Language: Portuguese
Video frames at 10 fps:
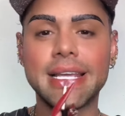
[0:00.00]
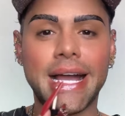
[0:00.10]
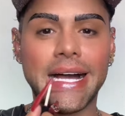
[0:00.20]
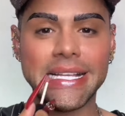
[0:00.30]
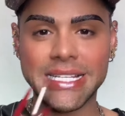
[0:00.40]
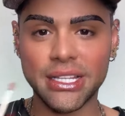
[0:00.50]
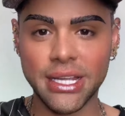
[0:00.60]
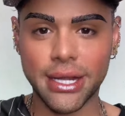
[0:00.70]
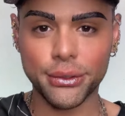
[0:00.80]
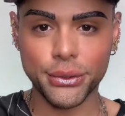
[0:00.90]
ácido
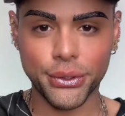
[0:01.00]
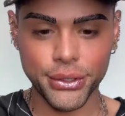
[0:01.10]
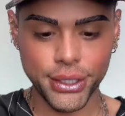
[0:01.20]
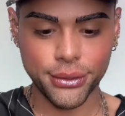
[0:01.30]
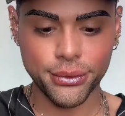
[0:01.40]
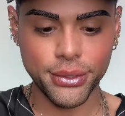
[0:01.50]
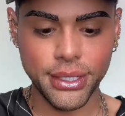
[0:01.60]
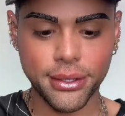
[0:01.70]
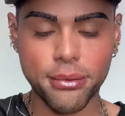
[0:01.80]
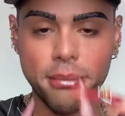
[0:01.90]
hialurônico e
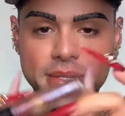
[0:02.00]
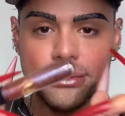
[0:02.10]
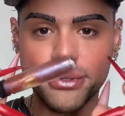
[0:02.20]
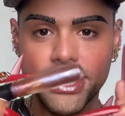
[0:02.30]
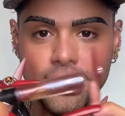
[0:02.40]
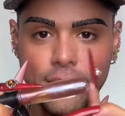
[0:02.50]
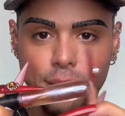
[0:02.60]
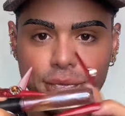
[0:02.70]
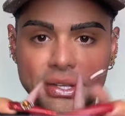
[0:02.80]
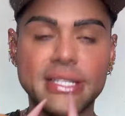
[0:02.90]
com a misturinha que eu
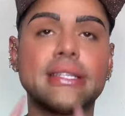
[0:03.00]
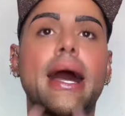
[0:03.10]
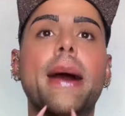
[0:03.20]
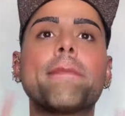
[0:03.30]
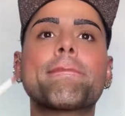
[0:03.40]
fiz, tá?